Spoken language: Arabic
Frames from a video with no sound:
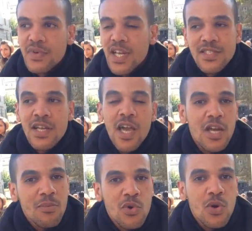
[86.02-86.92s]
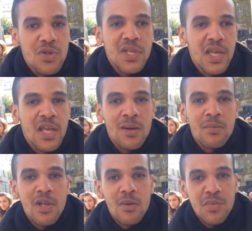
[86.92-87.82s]
الناس هكا يلموا له كثر خيرهم
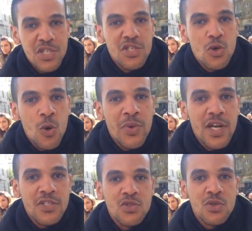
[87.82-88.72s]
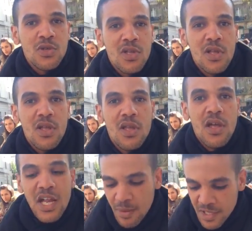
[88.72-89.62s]
باش يديروا اوبيراسيون
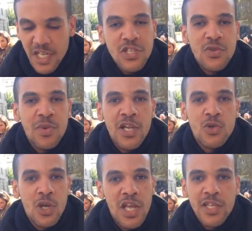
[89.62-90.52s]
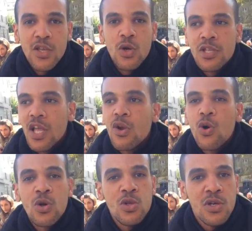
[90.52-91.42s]
على ما دارهاش في بلادو علاه يروح حتى
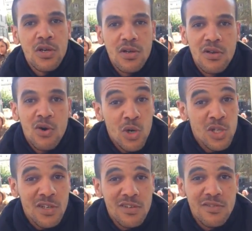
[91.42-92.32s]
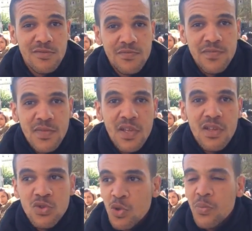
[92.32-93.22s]
للاردن الاردن
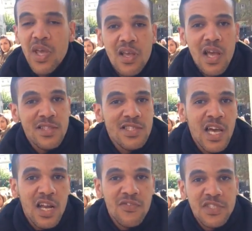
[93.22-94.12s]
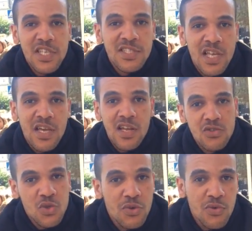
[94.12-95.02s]
دبي كانت صحراء في التسعين صحراء
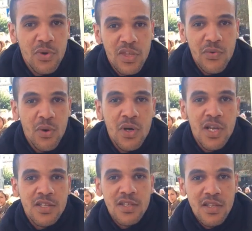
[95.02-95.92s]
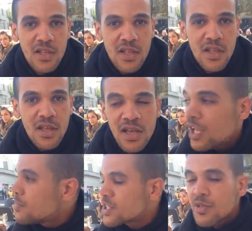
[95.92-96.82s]
شوفي كيف ولات
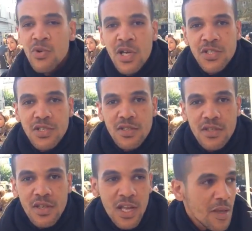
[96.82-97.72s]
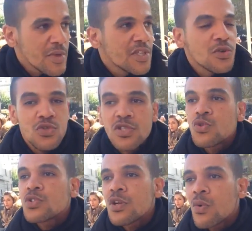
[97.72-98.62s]
على ما سقموهاش على ما يديروش دي
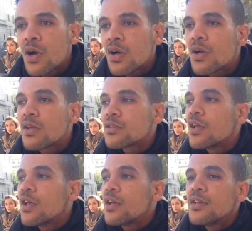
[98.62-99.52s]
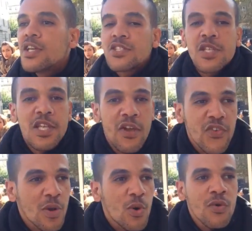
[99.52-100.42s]
جوندروا الناس تريح
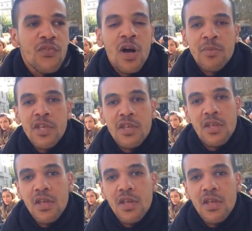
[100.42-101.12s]
فيهم اون فامي